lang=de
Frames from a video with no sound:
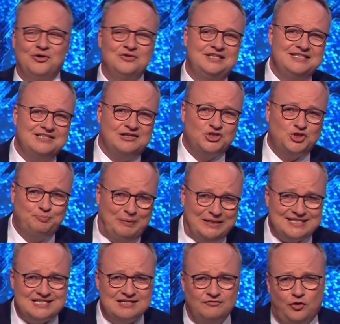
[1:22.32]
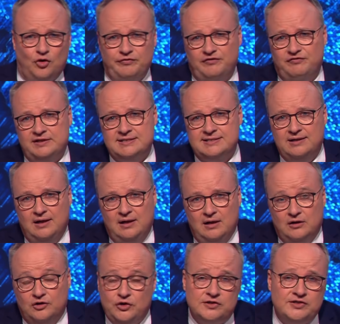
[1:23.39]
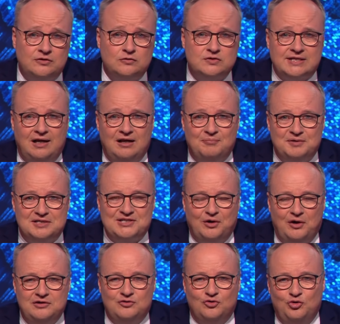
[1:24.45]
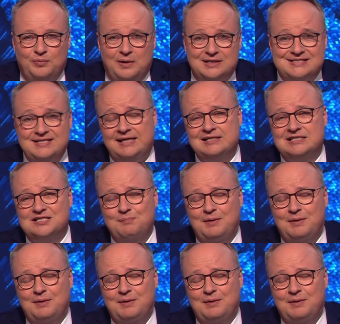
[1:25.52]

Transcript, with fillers: Und dieser Spitzenbovi-Witz kostet uns alle bis heute über 6